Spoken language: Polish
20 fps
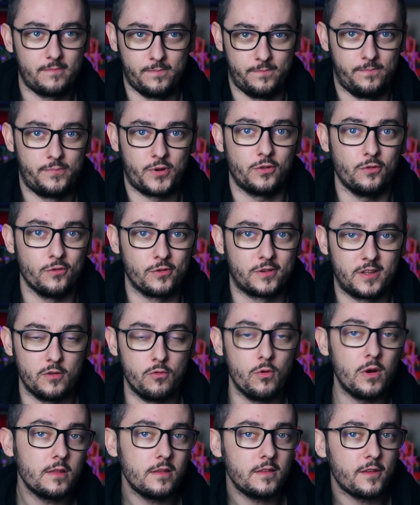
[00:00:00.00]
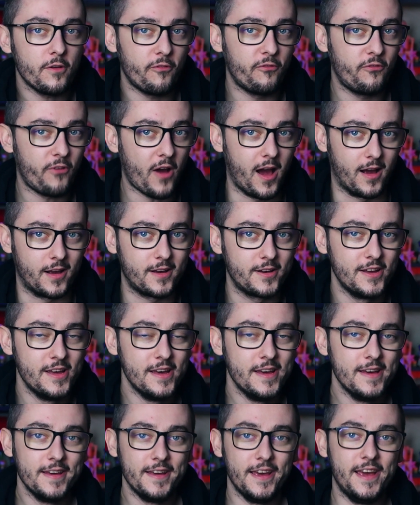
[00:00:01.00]
produkty. What the fuck?
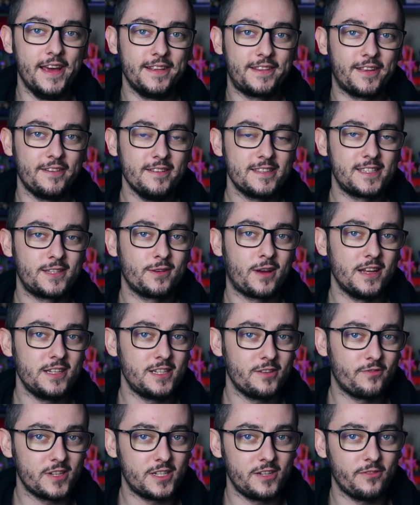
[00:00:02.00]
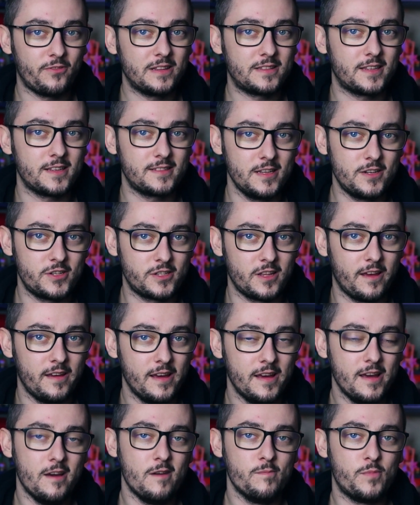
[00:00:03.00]
I to jest, słuchajcie, właśnie fantastyczne
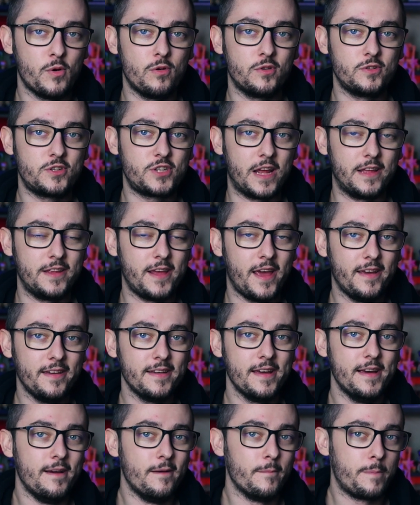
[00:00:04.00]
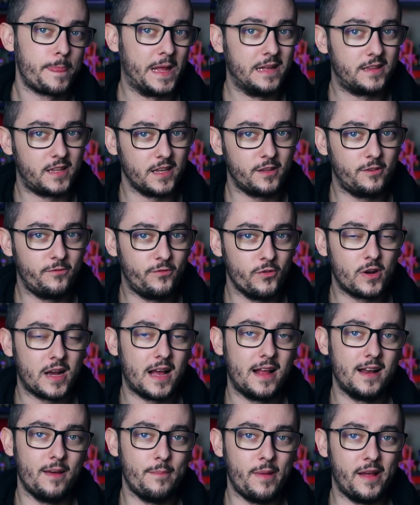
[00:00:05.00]
połączenie e, tych dwóch
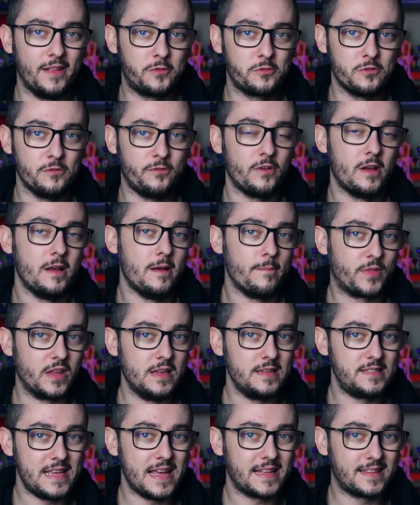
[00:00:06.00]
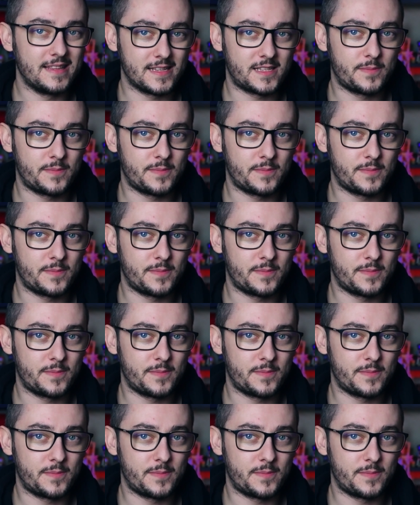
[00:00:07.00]
elementów. To jest jedna